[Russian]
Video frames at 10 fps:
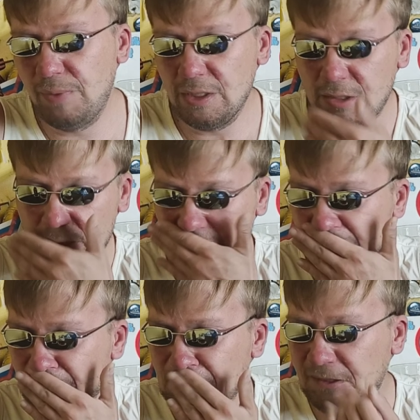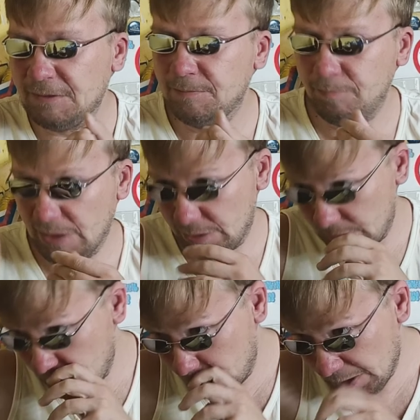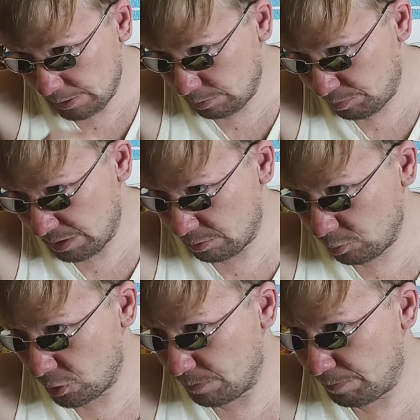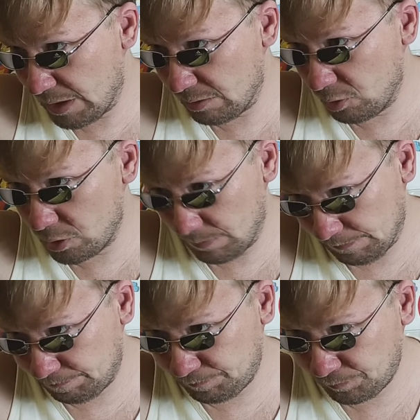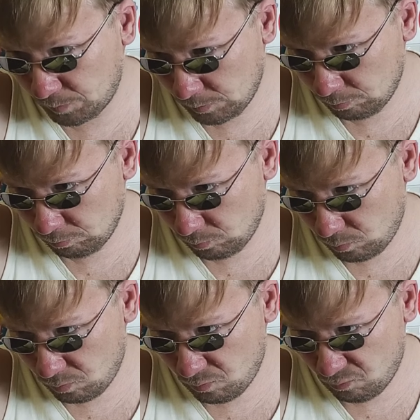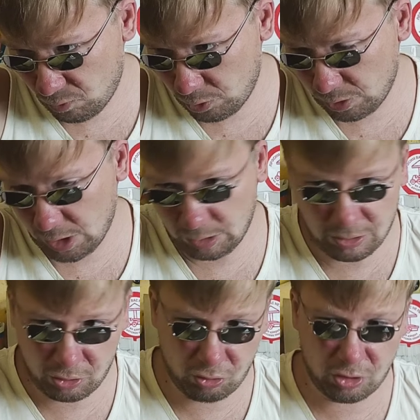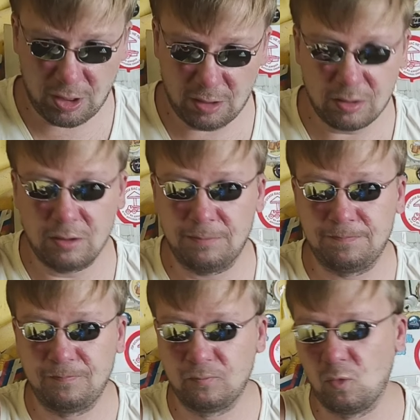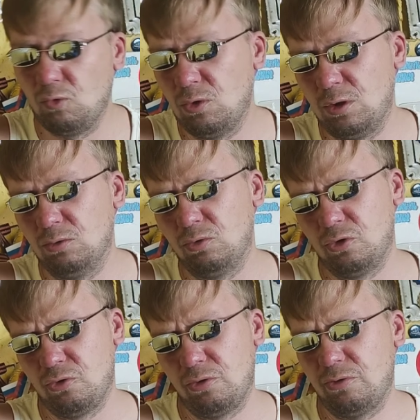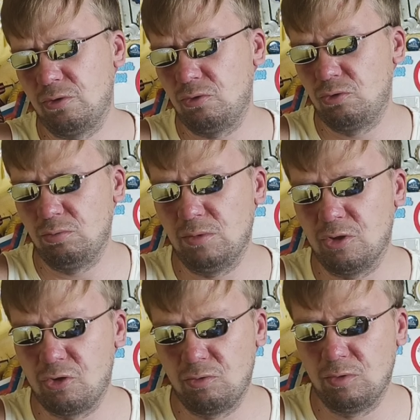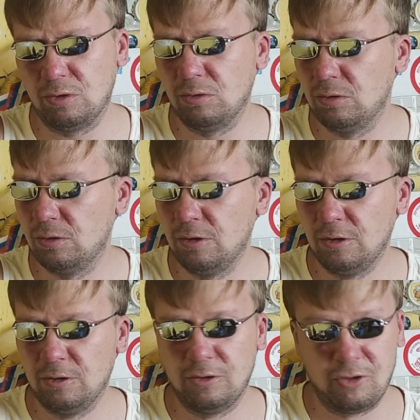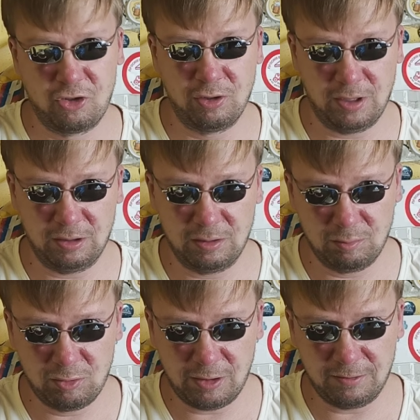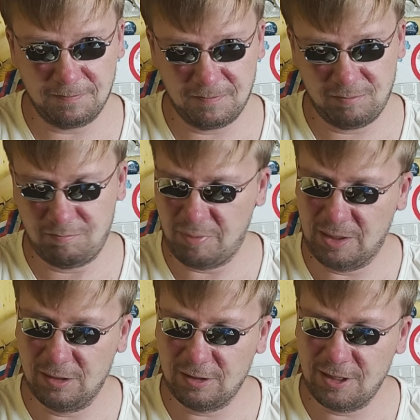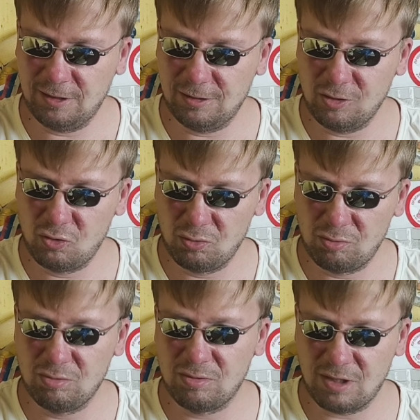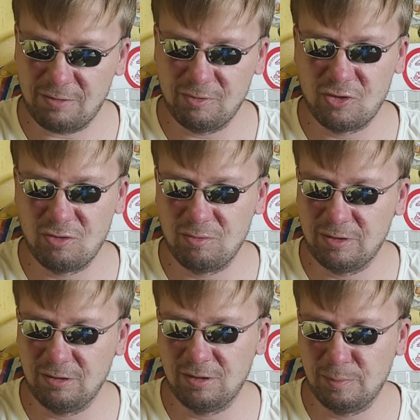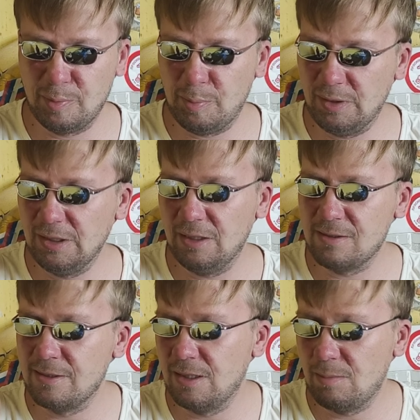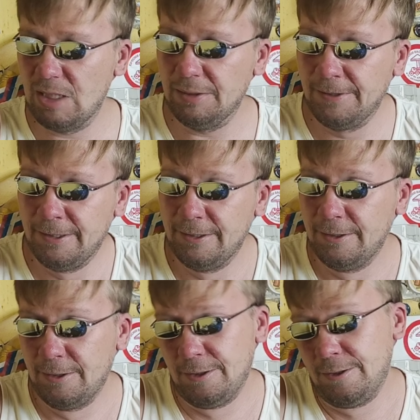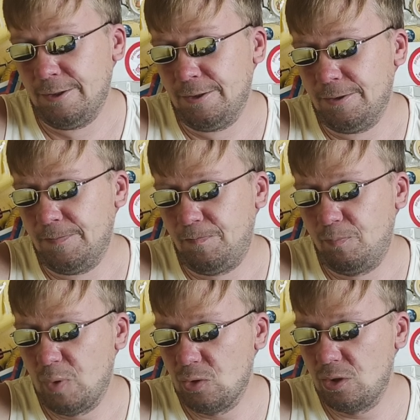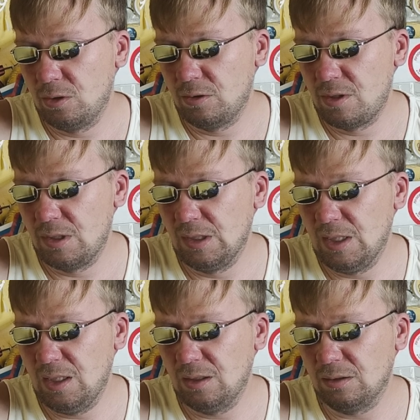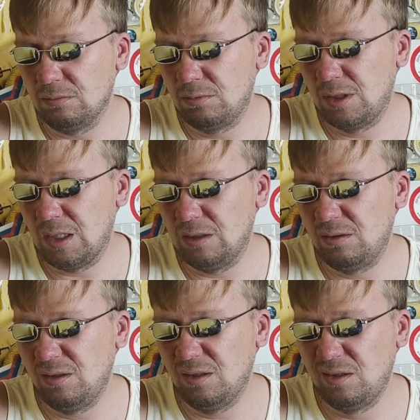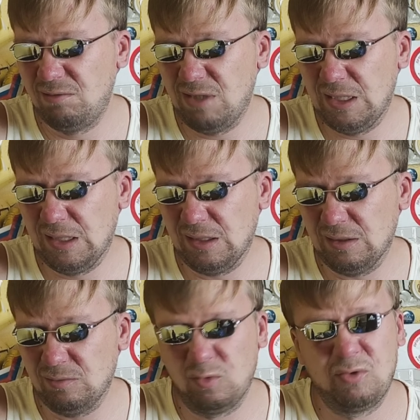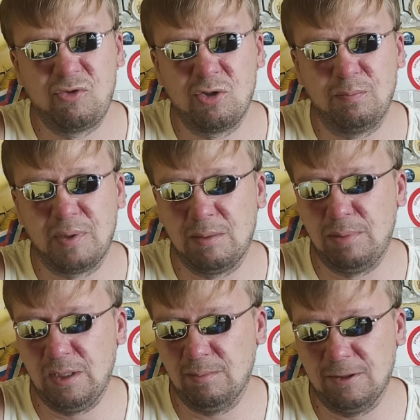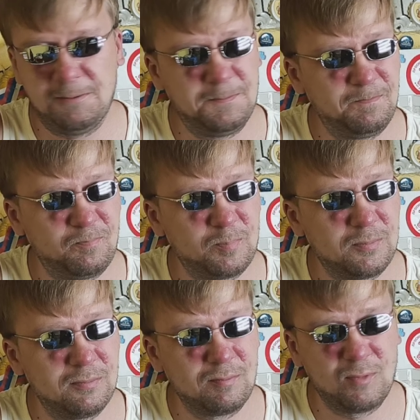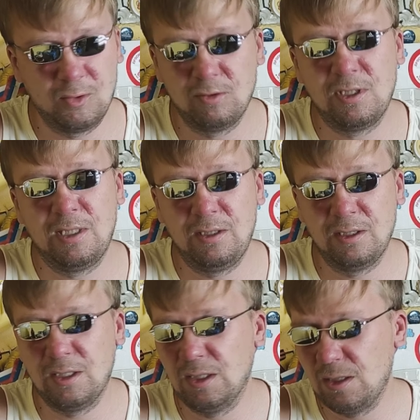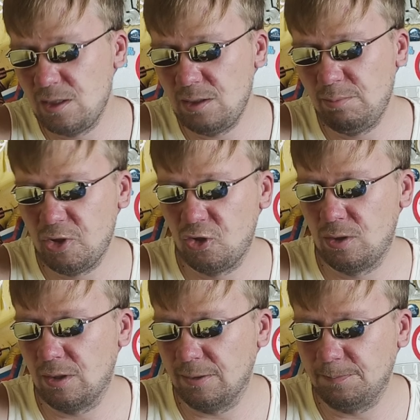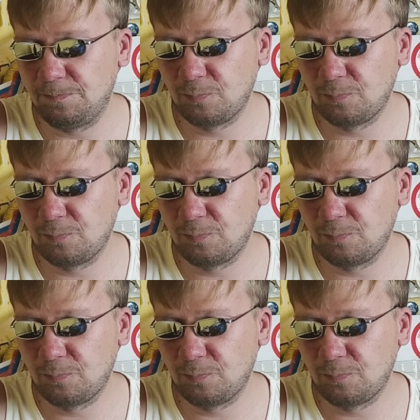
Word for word: 5,9. 5,9, да, или 5,8? 5,8? Вроде как не ощущается. Ну да, ну на ну, жирости. У меня живот начинает набухать. При глотке это не чувствуется, а вот животик-то пополняется нормально. Просто цена какая-то неадекватная. Вот в чем проблема. Для Олега она неебическая.